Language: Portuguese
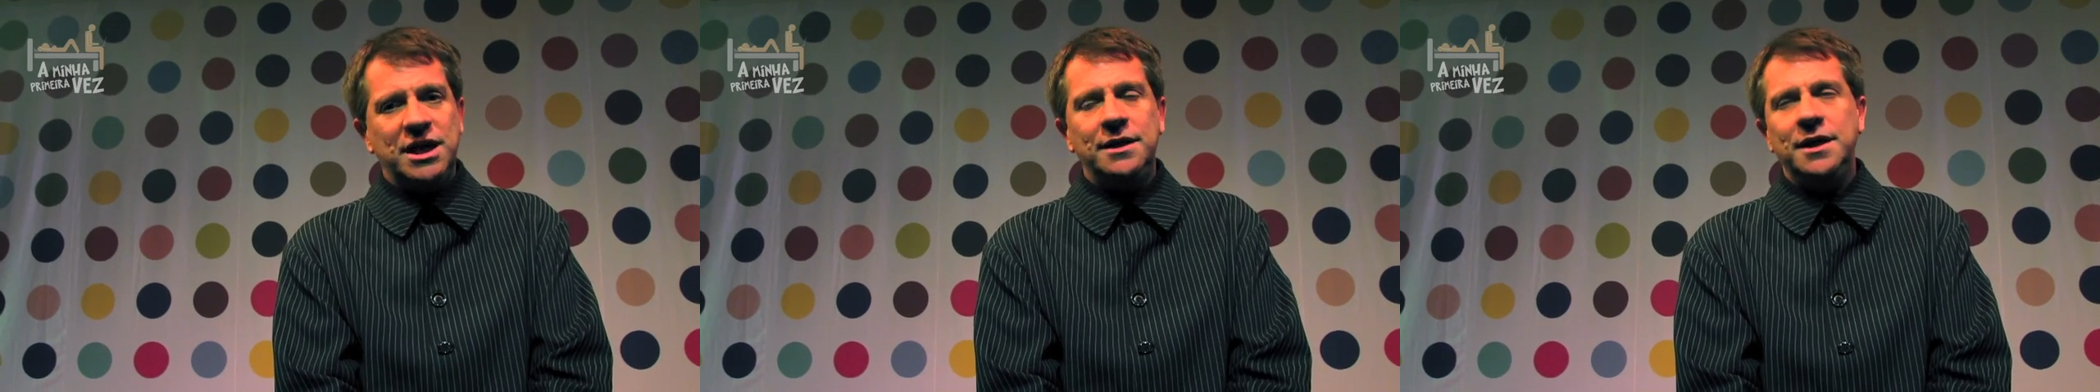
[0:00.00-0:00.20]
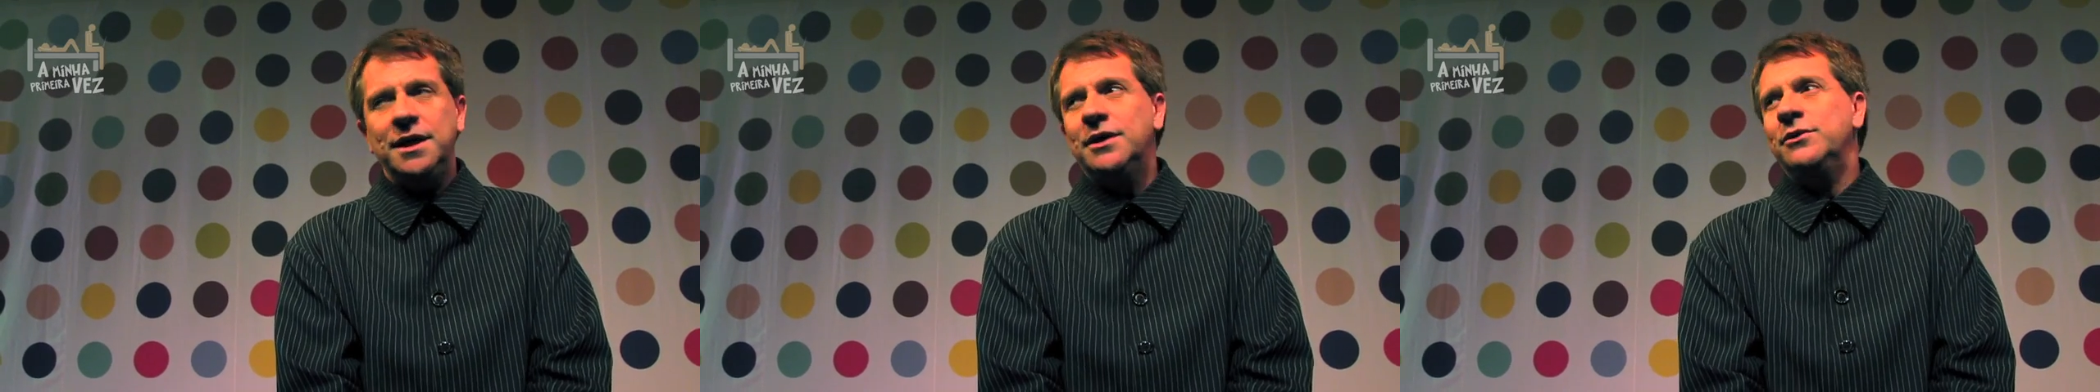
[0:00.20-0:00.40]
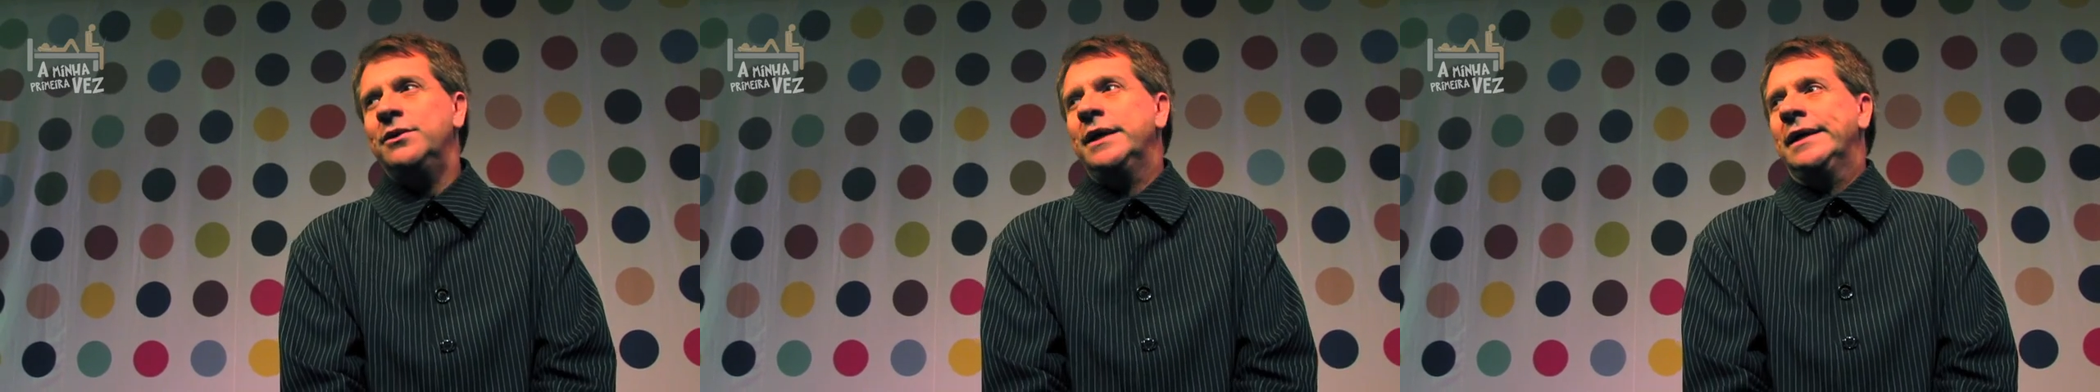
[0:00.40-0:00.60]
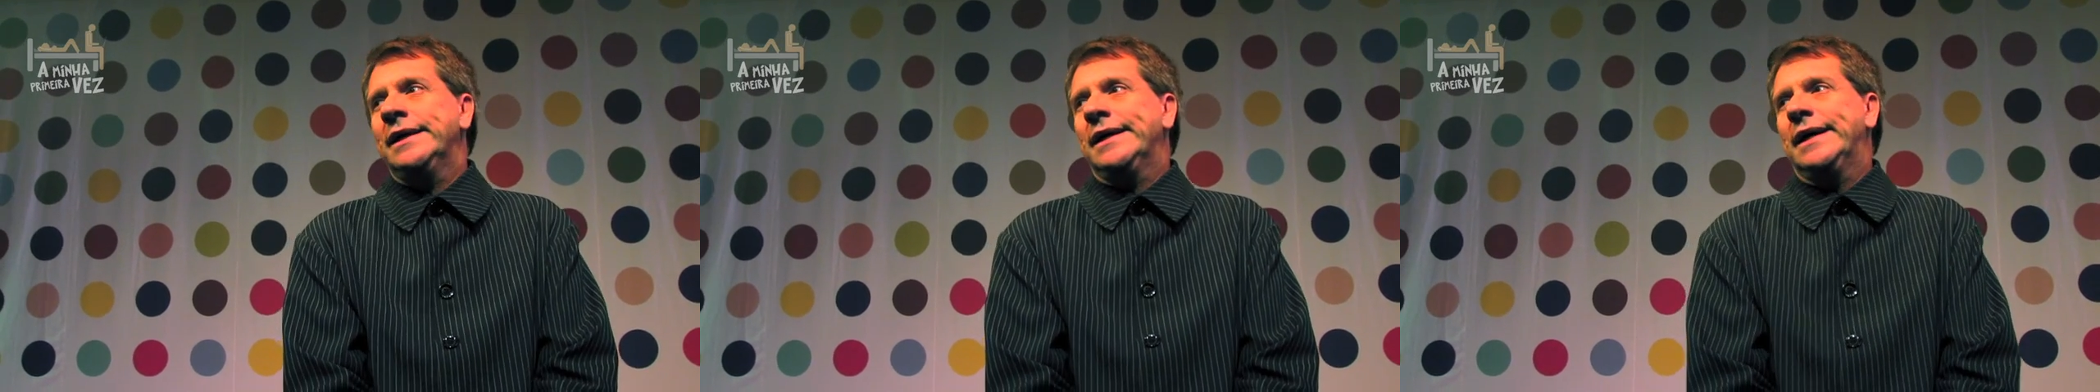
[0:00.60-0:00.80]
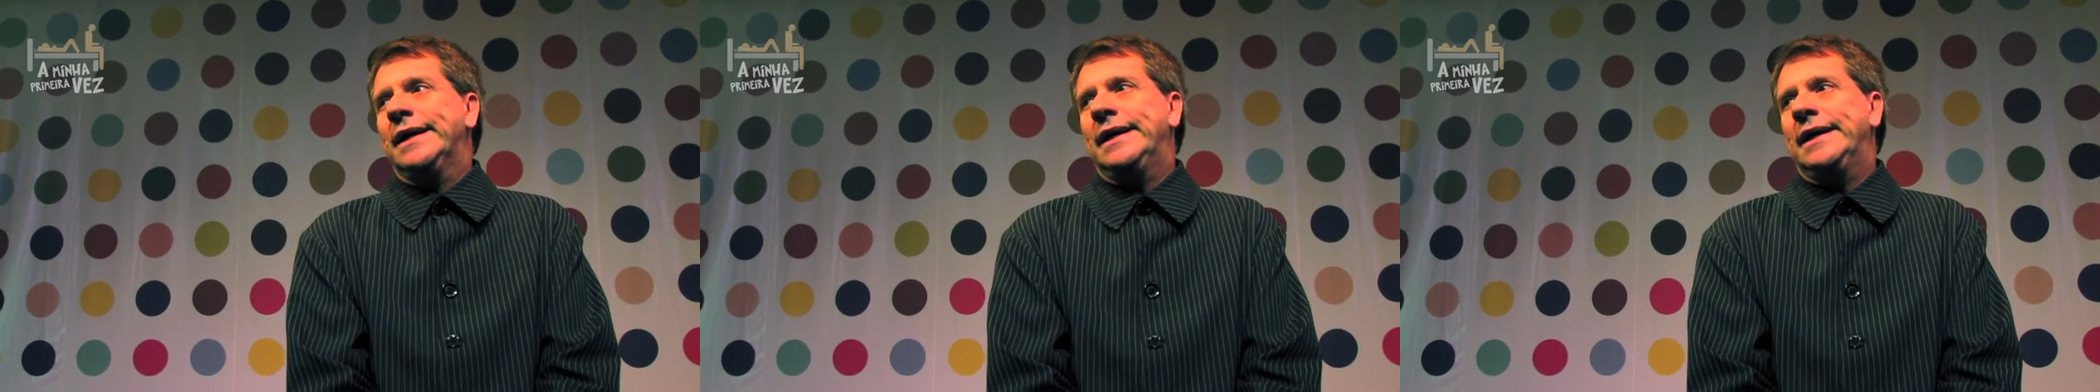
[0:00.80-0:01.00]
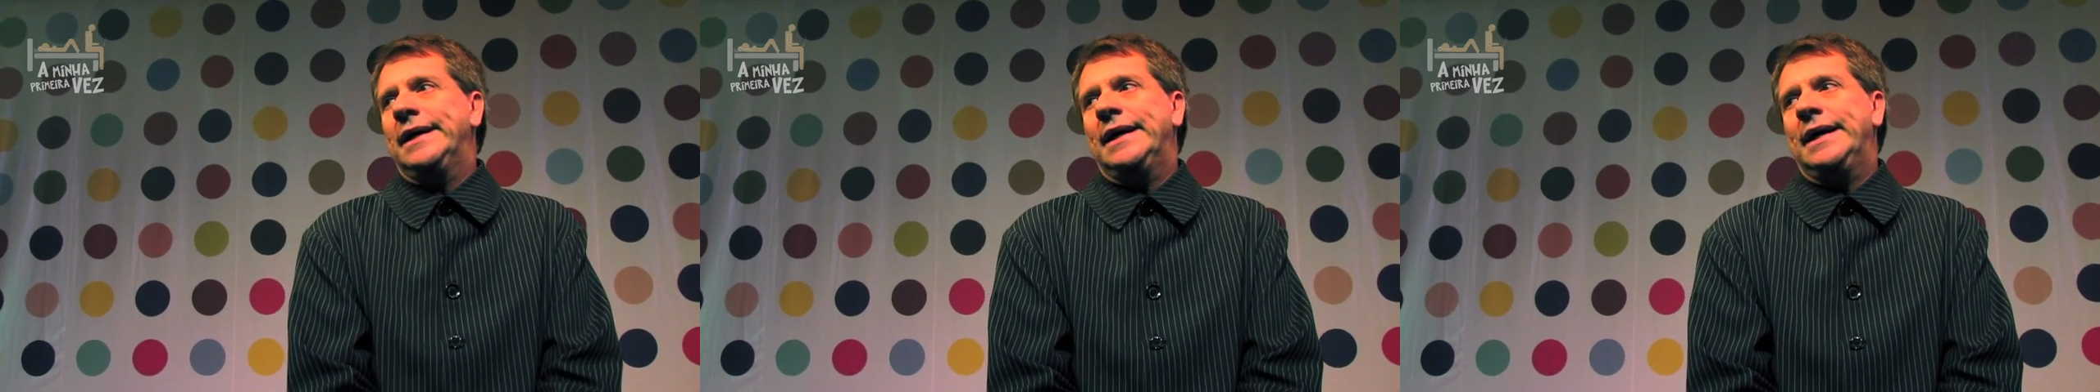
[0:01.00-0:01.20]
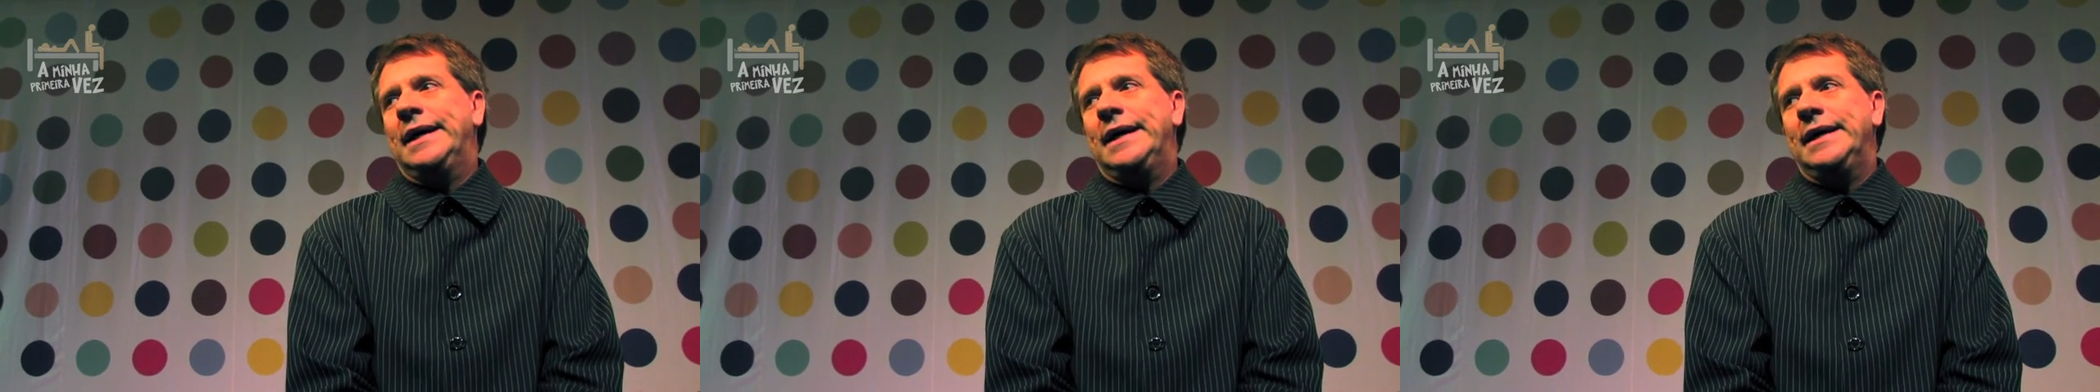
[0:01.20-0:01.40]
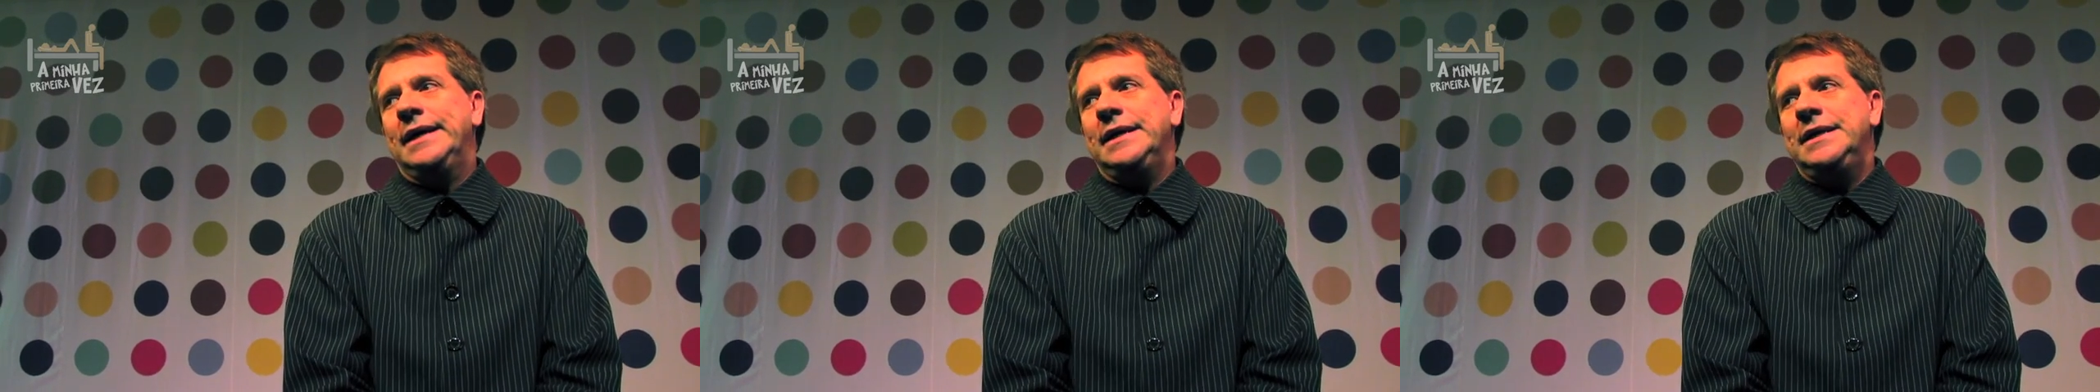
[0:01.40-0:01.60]
Janeiro
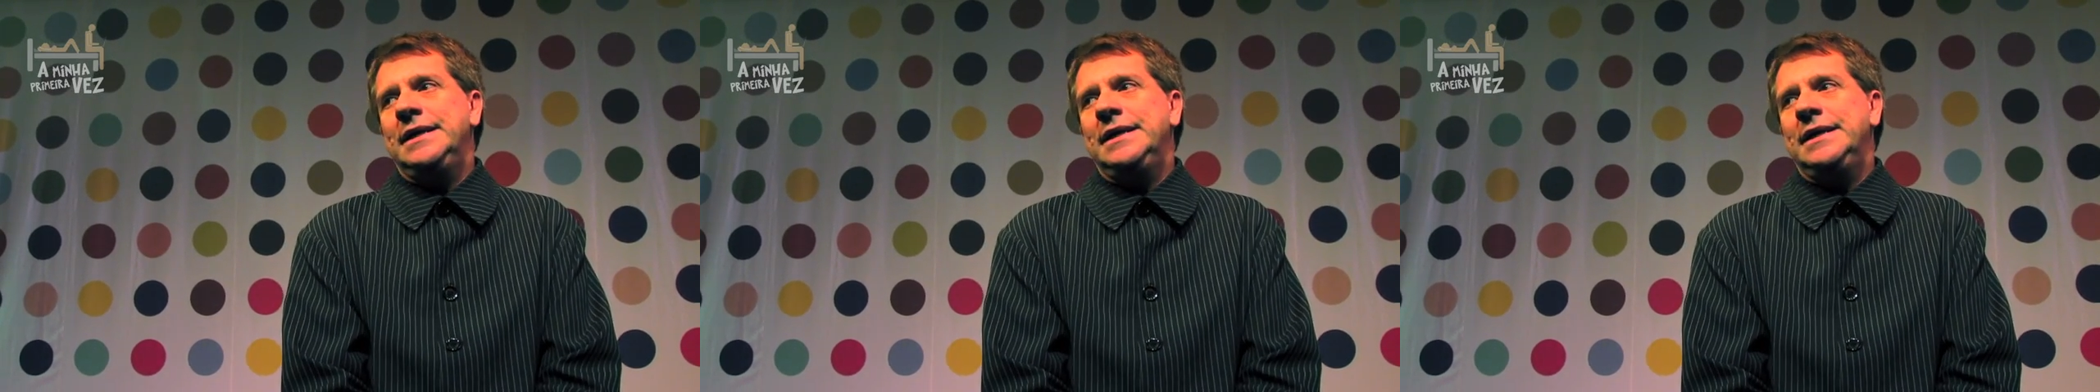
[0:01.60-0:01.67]
uh,